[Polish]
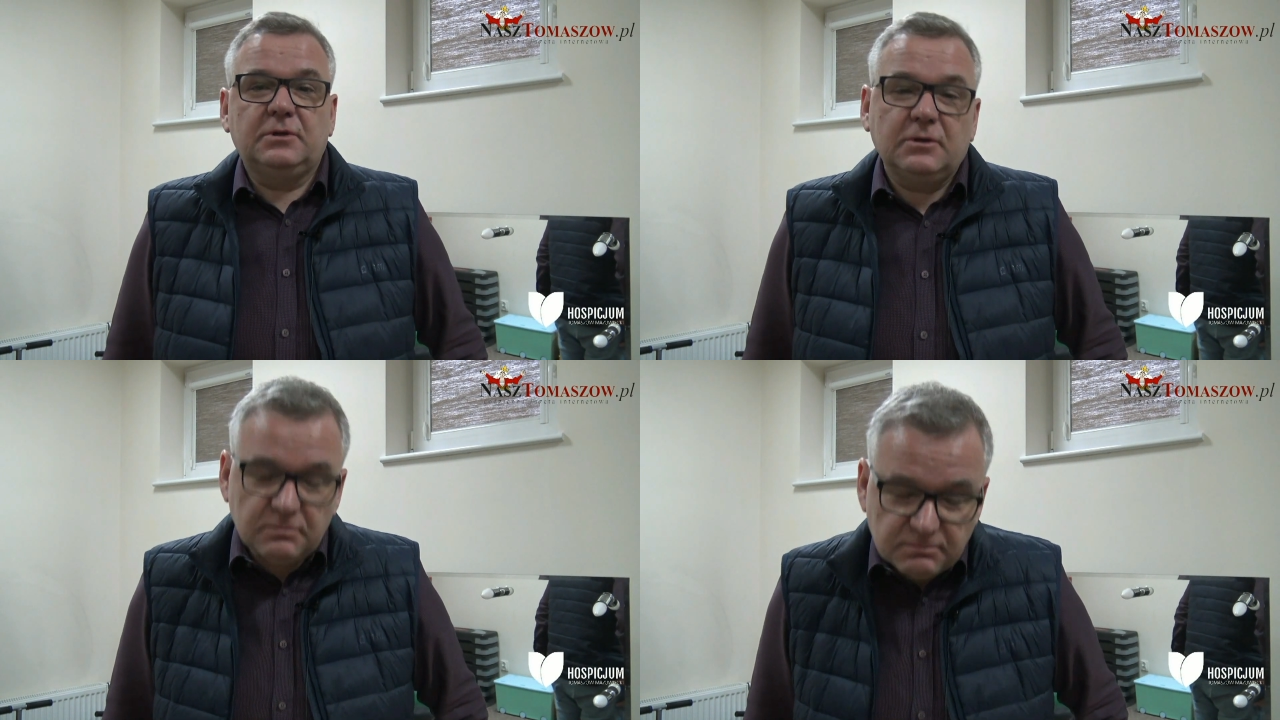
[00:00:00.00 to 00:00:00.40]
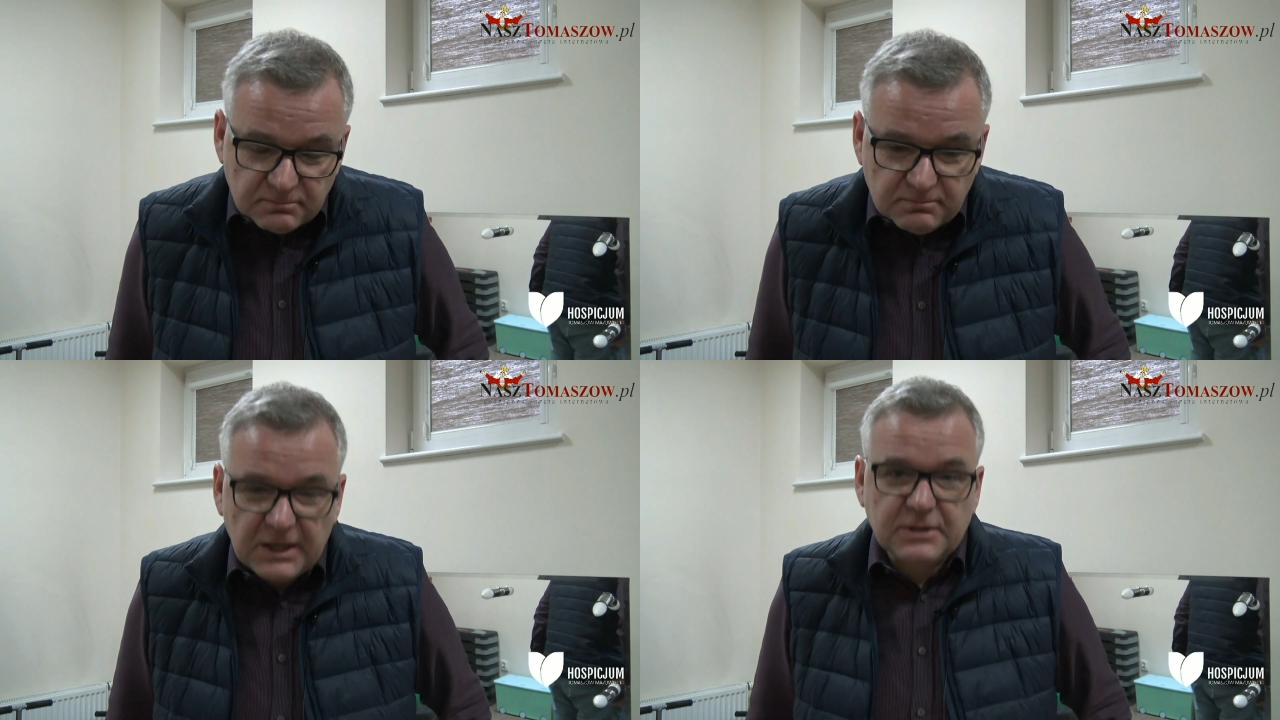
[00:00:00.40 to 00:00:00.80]
to
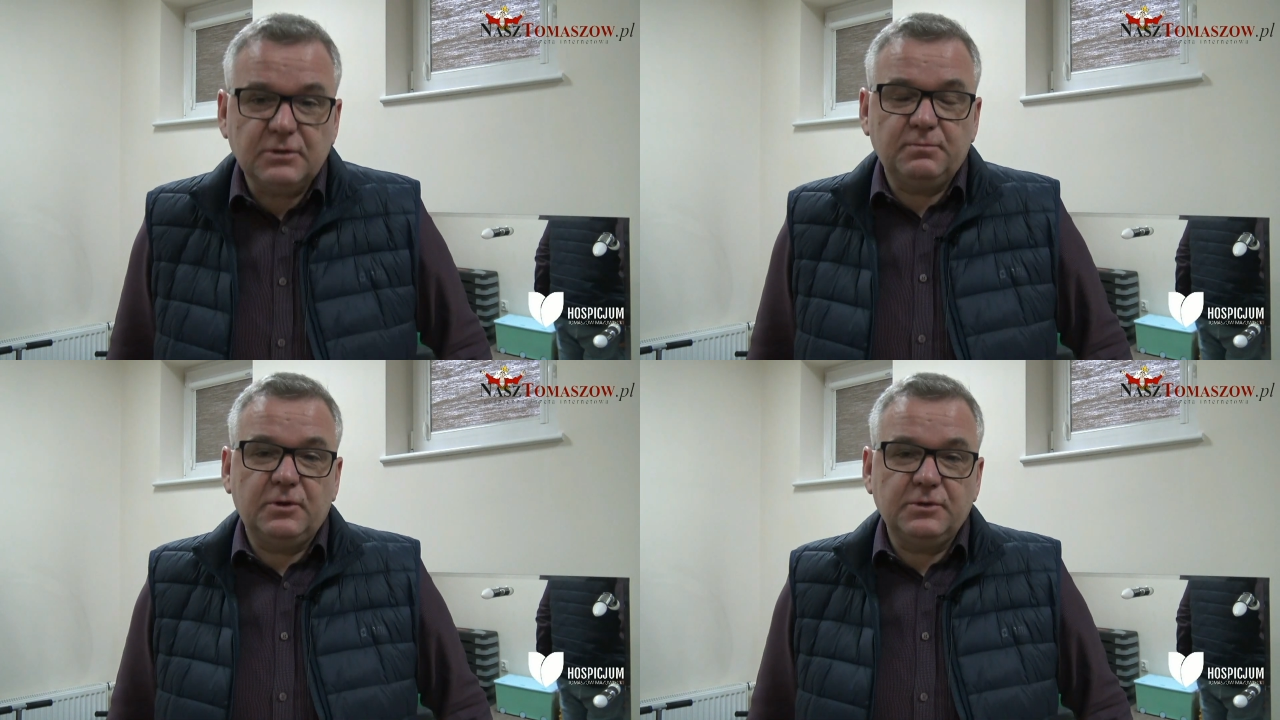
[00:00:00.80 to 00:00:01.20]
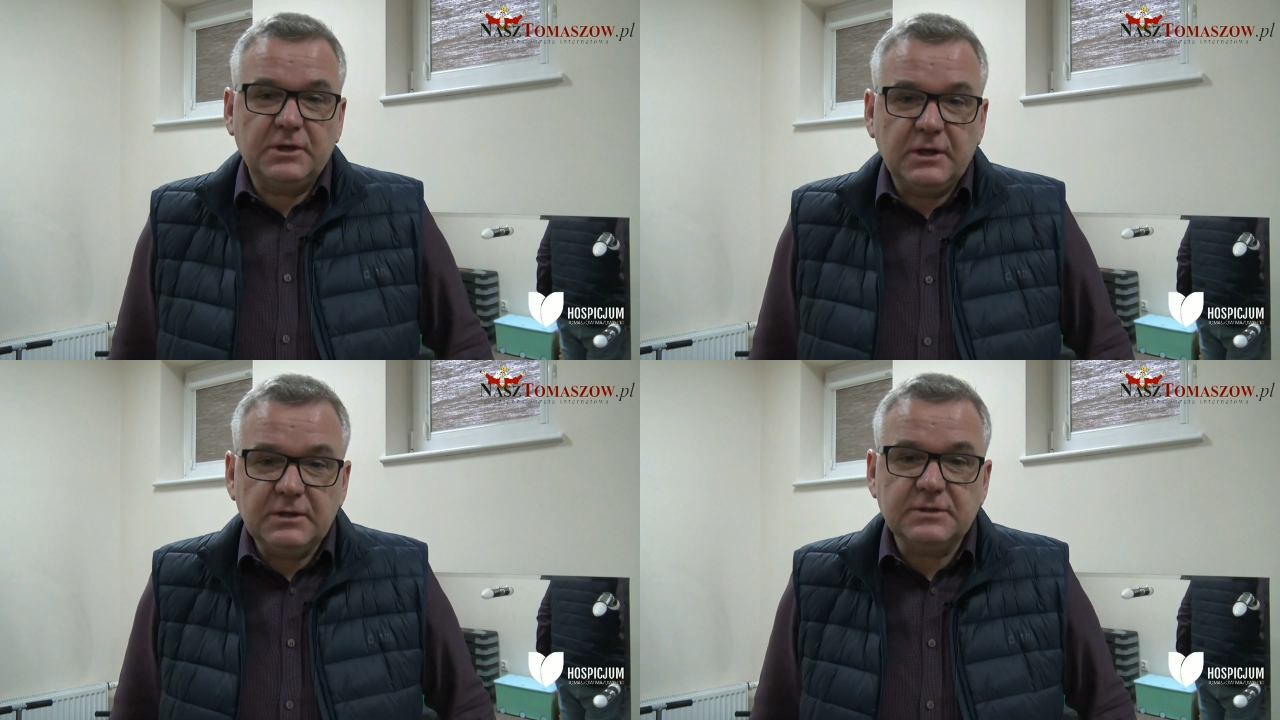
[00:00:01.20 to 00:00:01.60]
bardzo
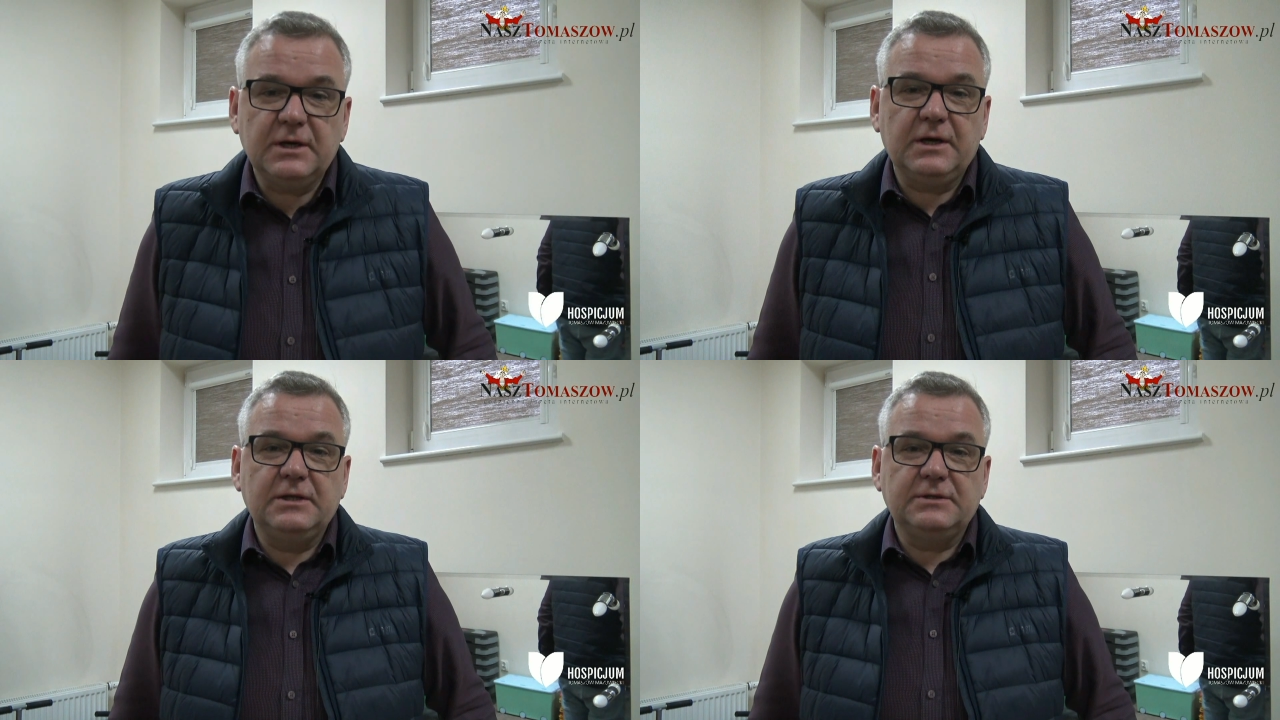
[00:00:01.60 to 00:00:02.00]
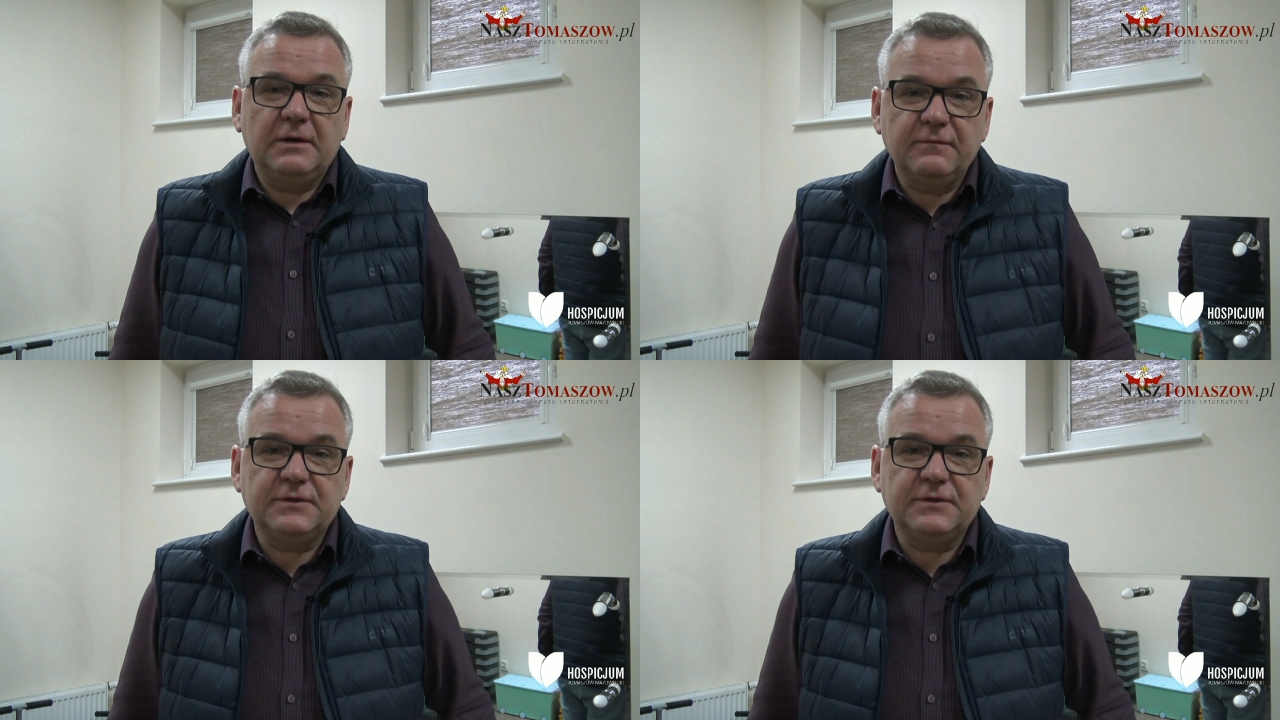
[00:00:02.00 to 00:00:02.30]
proszę, zachęcam,